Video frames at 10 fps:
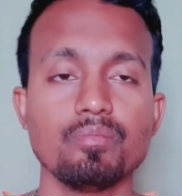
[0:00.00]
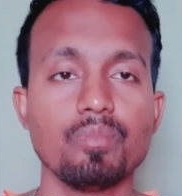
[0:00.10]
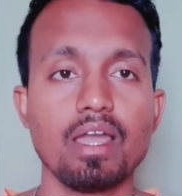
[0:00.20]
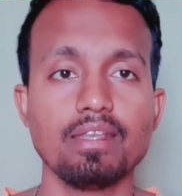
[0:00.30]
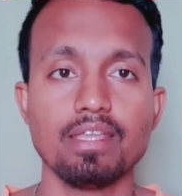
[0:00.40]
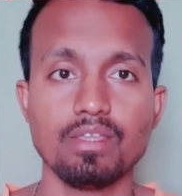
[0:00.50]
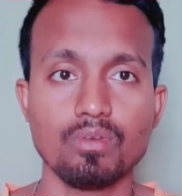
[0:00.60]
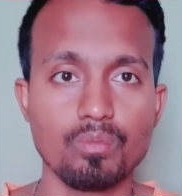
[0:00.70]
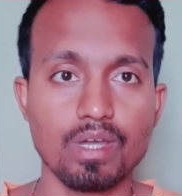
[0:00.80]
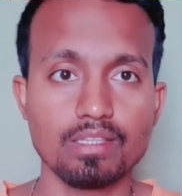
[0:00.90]
बाय नहीं
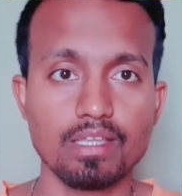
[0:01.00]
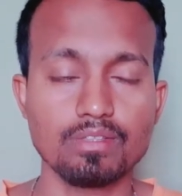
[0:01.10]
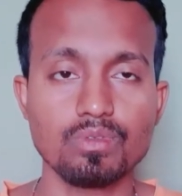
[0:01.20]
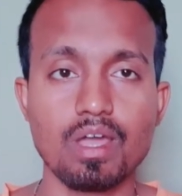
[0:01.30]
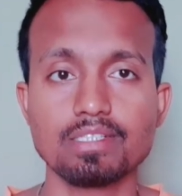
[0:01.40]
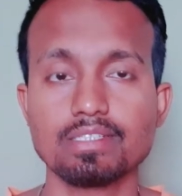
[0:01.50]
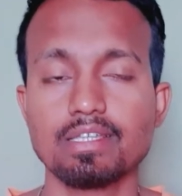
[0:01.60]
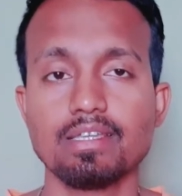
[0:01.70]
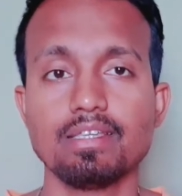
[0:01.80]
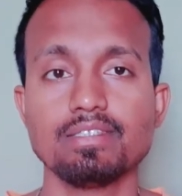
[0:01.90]
हो पाता है तो आज
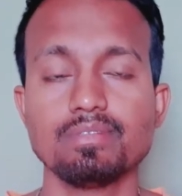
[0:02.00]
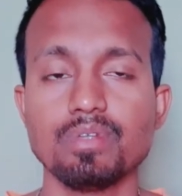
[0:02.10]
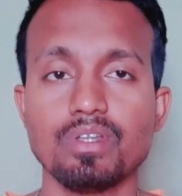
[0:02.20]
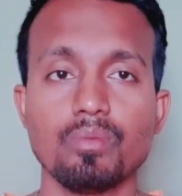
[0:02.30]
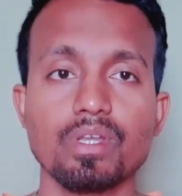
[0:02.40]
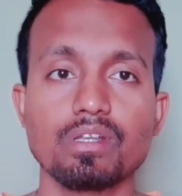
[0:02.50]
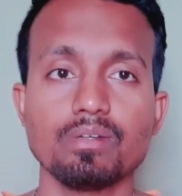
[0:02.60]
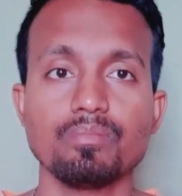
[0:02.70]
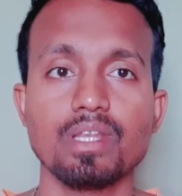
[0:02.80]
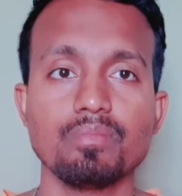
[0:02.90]
के इस वीडियो में
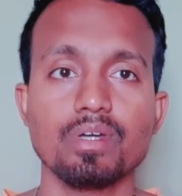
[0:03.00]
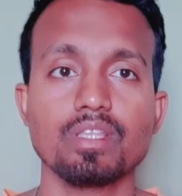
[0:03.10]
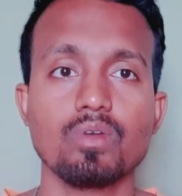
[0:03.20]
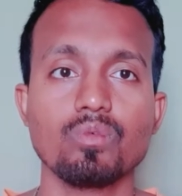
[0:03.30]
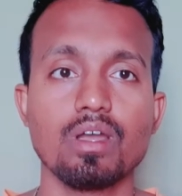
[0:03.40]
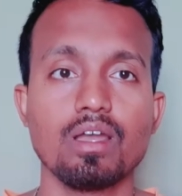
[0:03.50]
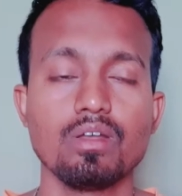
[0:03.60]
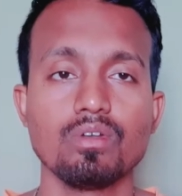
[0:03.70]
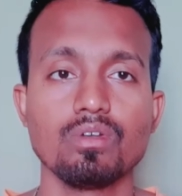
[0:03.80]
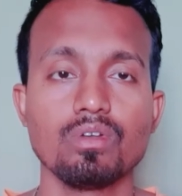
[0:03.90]
कंप्लीट बताऊँगा
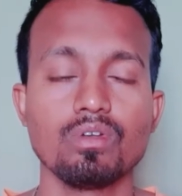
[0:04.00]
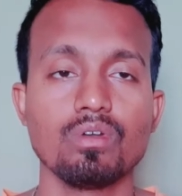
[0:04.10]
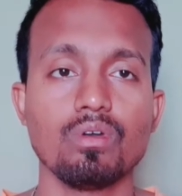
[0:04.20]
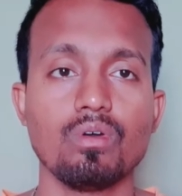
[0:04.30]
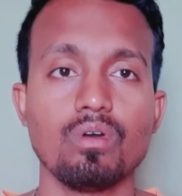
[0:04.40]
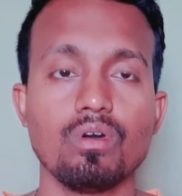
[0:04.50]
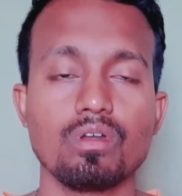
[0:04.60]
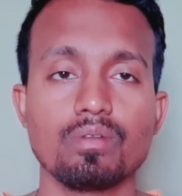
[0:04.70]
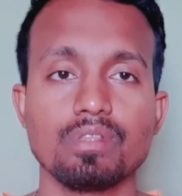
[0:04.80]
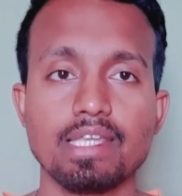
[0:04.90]

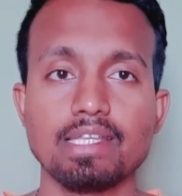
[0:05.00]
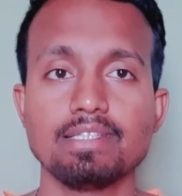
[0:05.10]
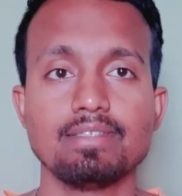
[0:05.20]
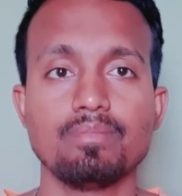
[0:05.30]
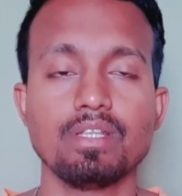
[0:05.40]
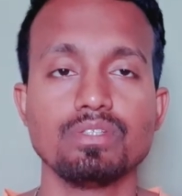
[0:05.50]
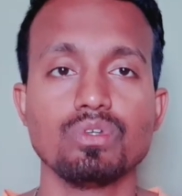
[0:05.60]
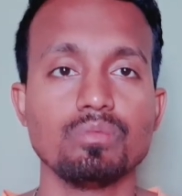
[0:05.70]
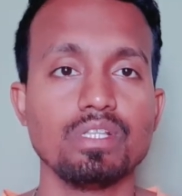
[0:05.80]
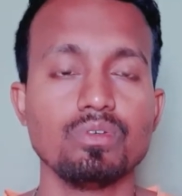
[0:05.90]
और देखने से पहले
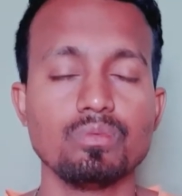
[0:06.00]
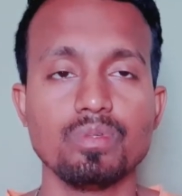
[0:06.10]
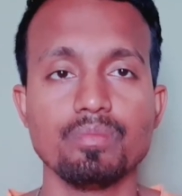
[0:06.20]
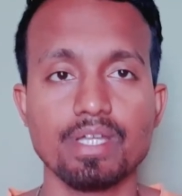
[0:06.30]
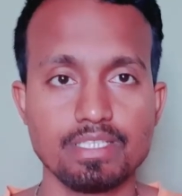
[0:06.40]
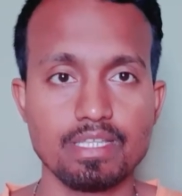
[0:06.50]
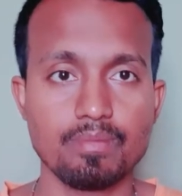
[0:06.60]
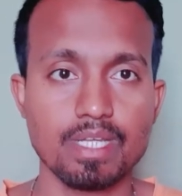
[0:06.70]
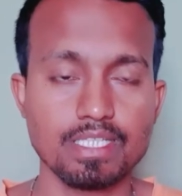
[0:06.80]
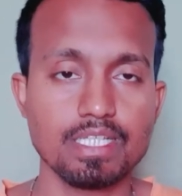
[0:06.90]
जो भी न्यू व्यूवर्स है
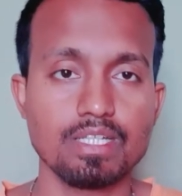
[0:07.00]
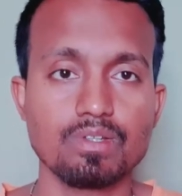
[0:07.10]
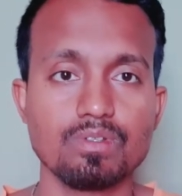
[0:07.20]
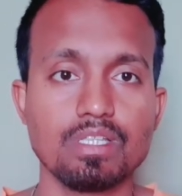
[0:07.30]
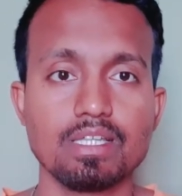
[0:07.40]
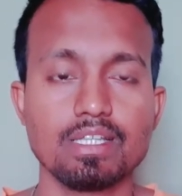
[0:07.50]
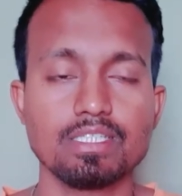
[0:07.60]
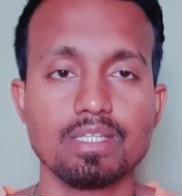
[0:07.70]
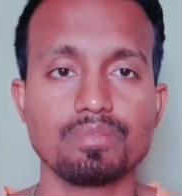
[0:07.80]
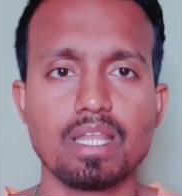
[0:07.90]
हमारे चैनल को देख रहे
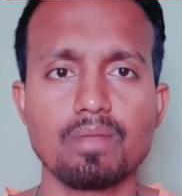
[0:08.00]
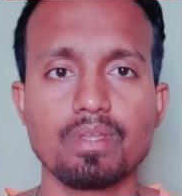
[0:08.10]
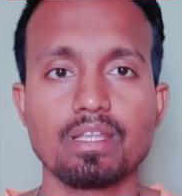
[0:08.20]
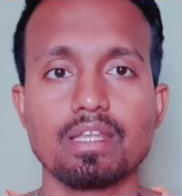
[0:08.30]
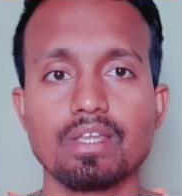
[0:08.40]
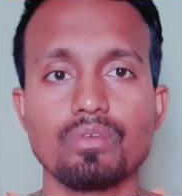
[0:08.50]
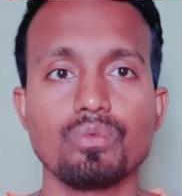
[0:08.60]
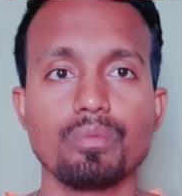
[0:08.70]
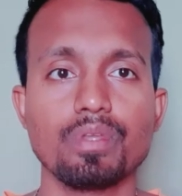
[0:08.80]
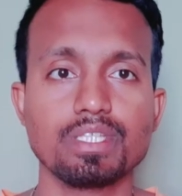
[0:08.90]
सब्सक्राइब करके रखें
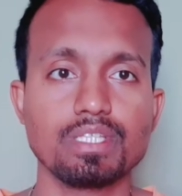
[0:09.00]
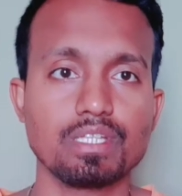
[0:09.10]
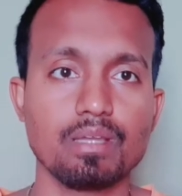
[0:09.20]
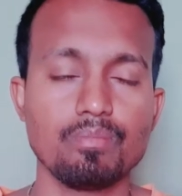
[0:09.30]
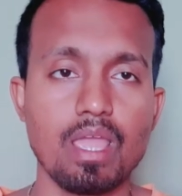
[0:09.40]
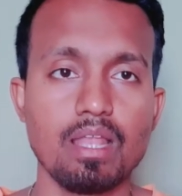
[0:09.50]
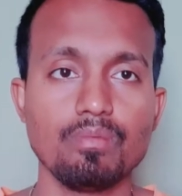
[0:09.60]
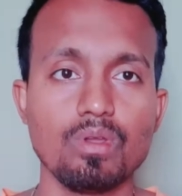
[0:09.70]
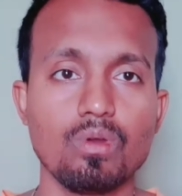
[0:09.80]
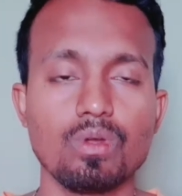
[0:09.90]
नोटिफिकेशन का बेल
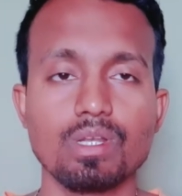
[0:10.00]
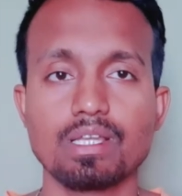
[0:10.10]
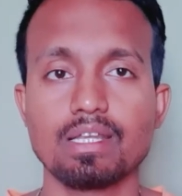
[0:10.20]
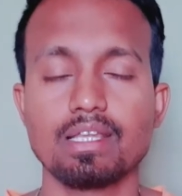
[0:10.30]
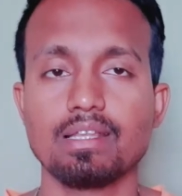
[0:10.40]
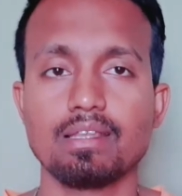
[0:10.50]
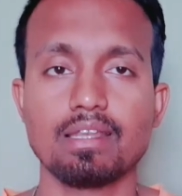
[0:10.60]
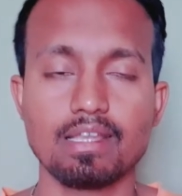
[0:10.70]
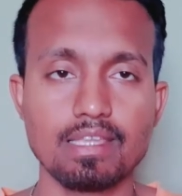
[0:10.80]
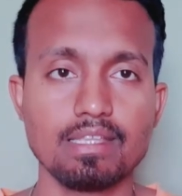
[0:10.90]
भी ऑल ऑन करके
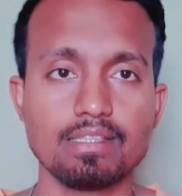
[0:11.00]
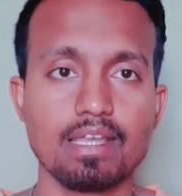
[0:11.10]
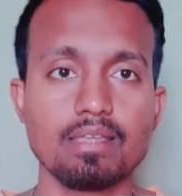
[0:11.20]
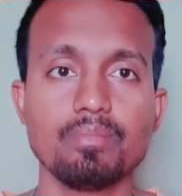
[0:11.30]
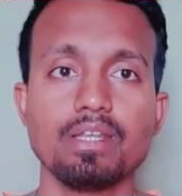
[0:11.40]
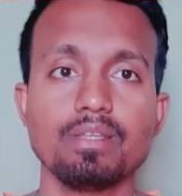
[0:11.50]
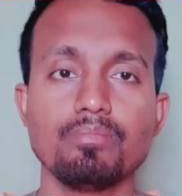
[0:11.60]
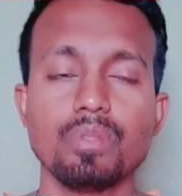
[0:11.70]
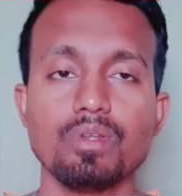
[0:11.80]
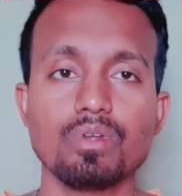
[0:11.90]
रखिए ताकि मैं
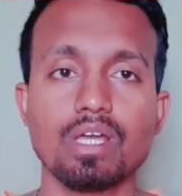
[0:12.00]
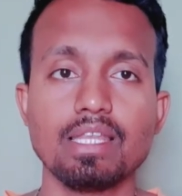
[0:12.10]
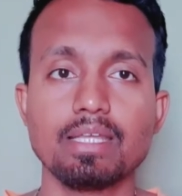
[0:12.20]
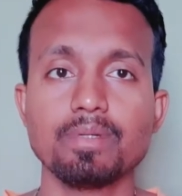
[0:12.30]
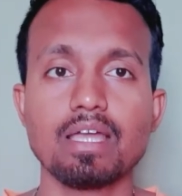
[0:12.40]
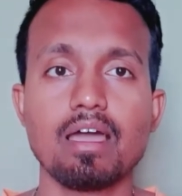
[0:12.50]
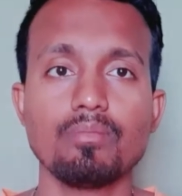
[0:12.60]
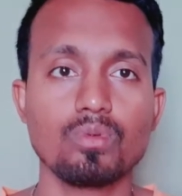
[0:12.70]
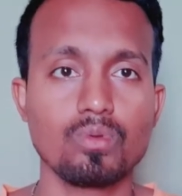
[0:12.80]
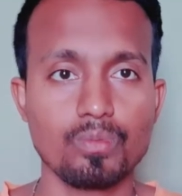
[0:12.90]
वीडियो डालने के बाद
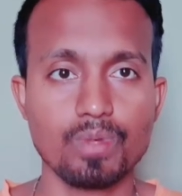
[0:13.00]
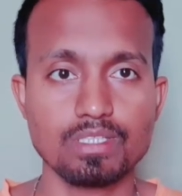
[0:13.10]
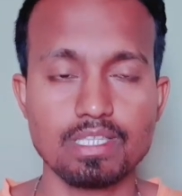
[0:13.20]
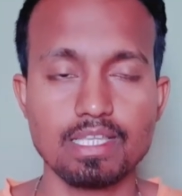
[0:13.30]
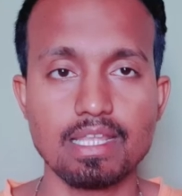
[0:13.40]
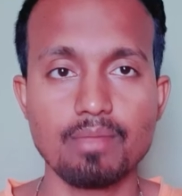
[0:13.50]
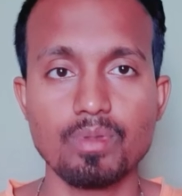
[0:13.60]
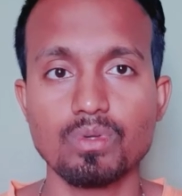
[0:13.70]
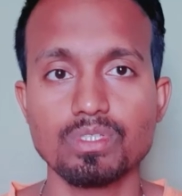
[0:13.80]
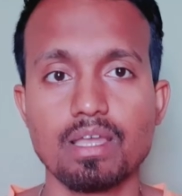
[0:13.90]
आप लोगों के पास सही टाइम
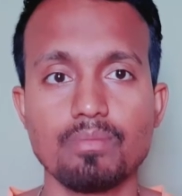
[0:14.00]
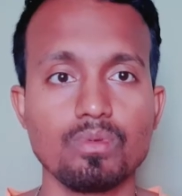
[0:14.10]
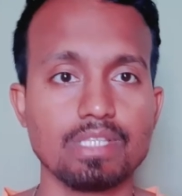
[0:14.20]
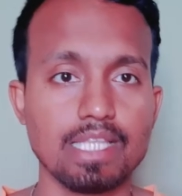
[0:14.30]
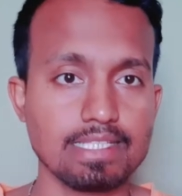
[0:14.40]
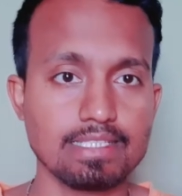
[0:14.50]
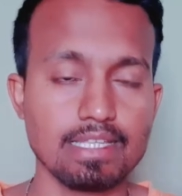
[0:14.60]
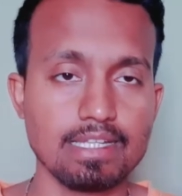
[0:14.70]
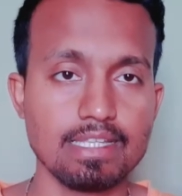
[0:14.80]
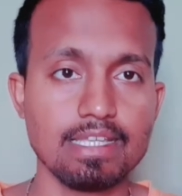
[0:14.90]
में पहुँचे आप लोग देख
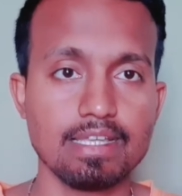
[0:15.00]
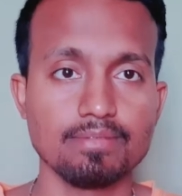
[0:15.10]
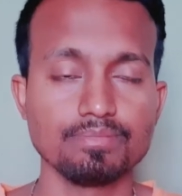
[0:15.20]
सके ठीक है